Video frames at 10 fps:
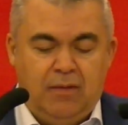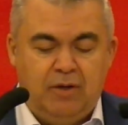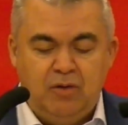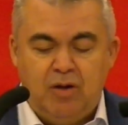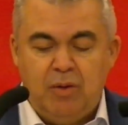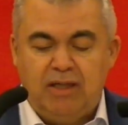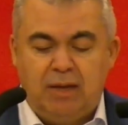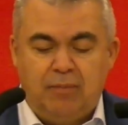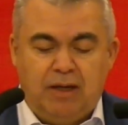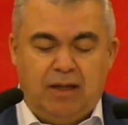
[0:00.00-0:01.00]
abrir una nueva
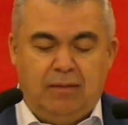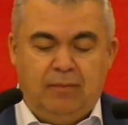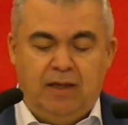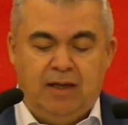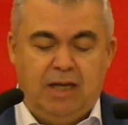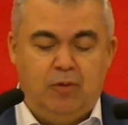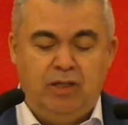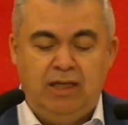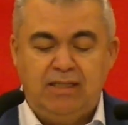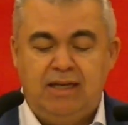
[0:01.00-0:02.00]
etapa en la que la
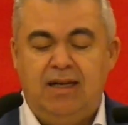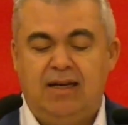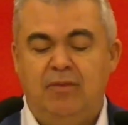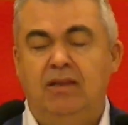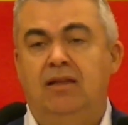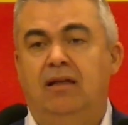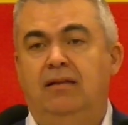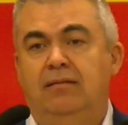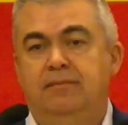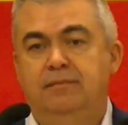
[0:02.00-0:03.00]
política sea la
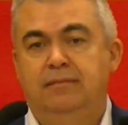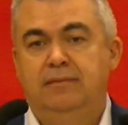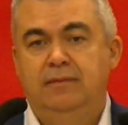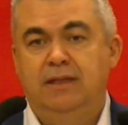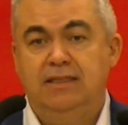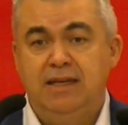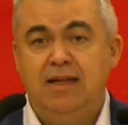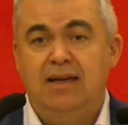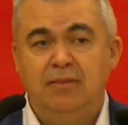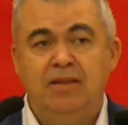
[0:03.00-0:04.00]
herramienta, que
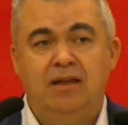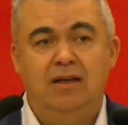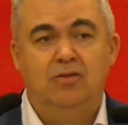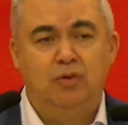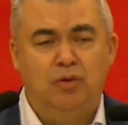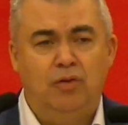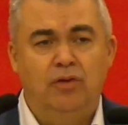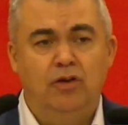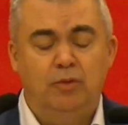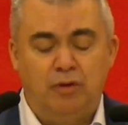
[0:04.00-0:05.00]
sea la herramienta de la
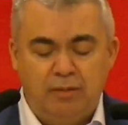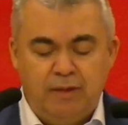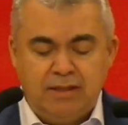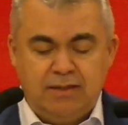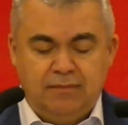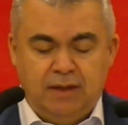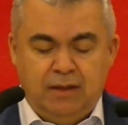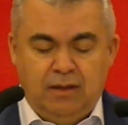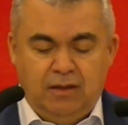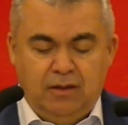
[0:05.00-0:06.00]
resolución de los problemas,
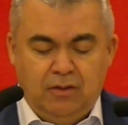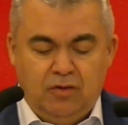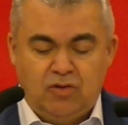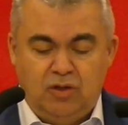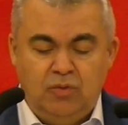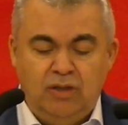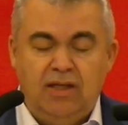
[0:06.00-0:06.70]
construir un